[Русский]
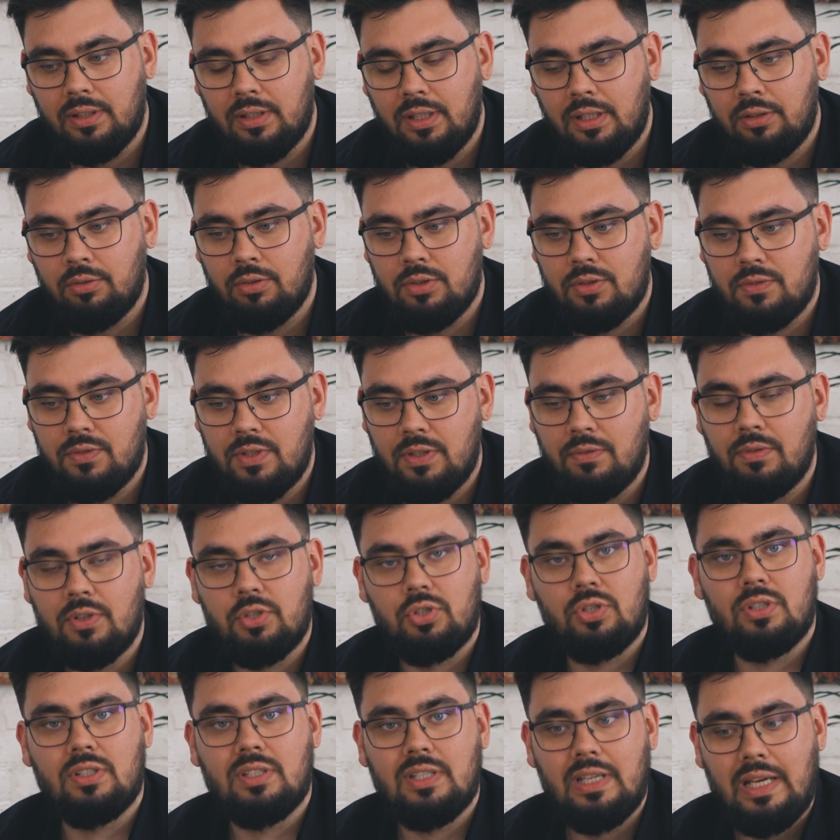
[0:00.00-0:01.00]
Да? То есть все
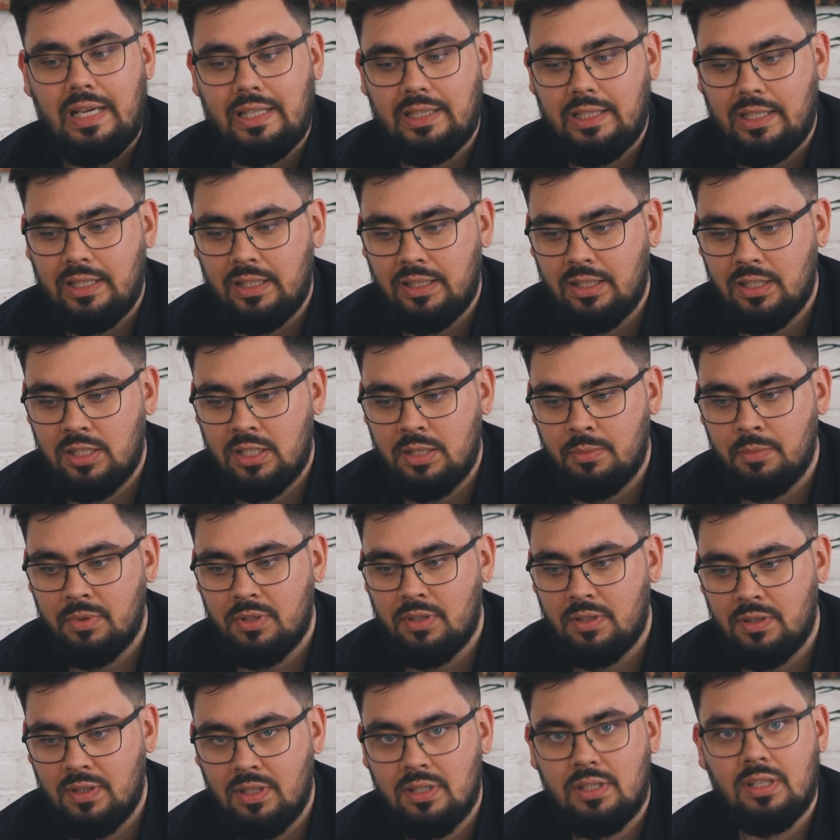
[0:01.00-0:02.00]
ваши сайты, они должны
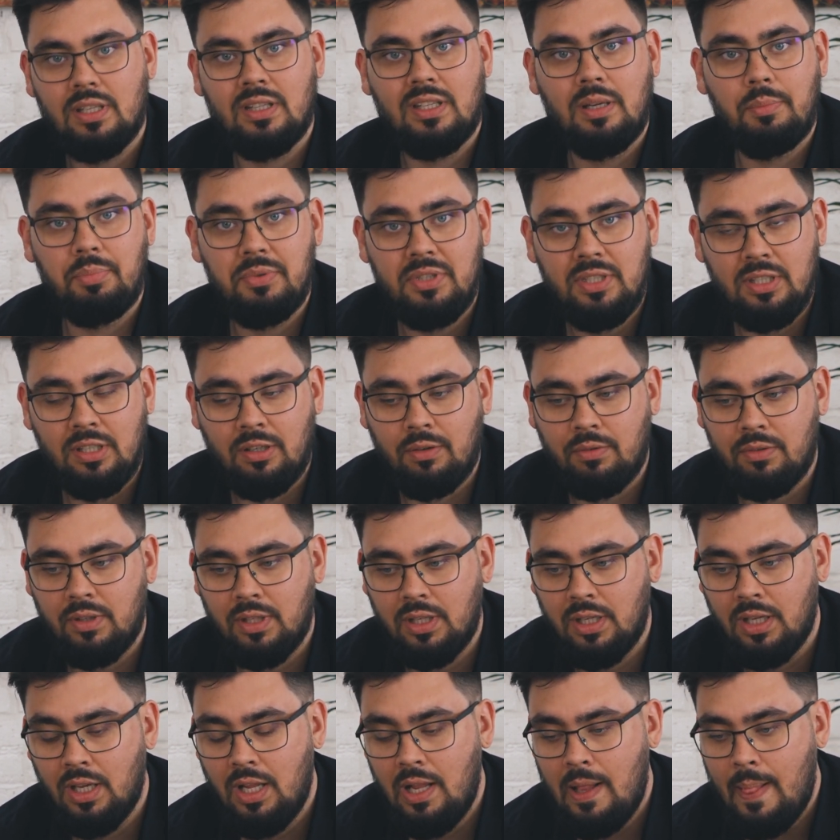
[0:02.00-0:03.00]
быть, естественно,
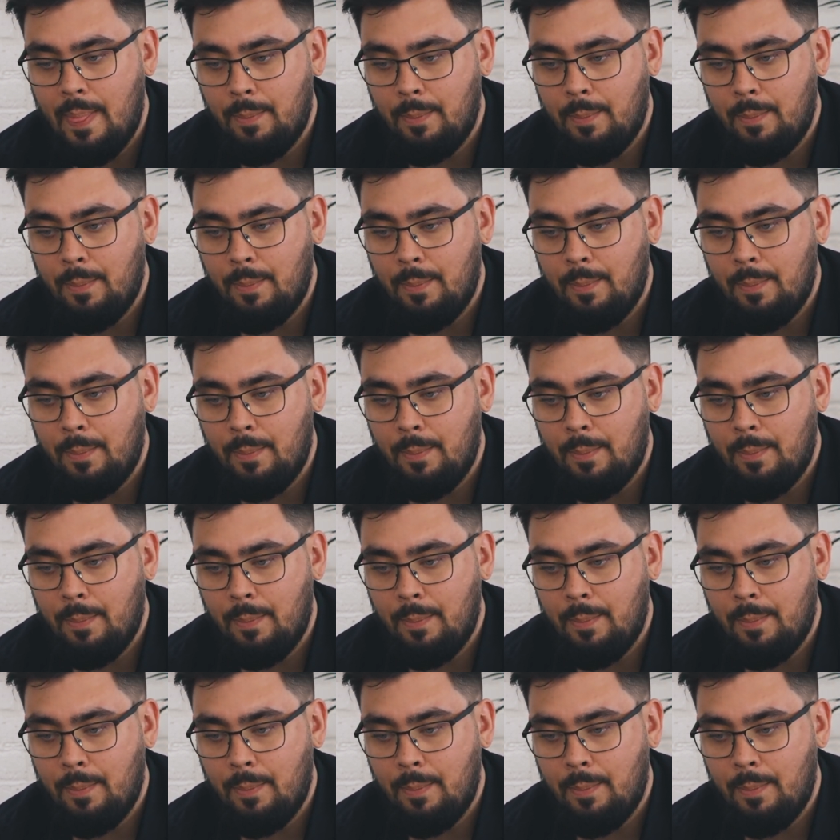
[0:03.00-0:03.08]
адаптированы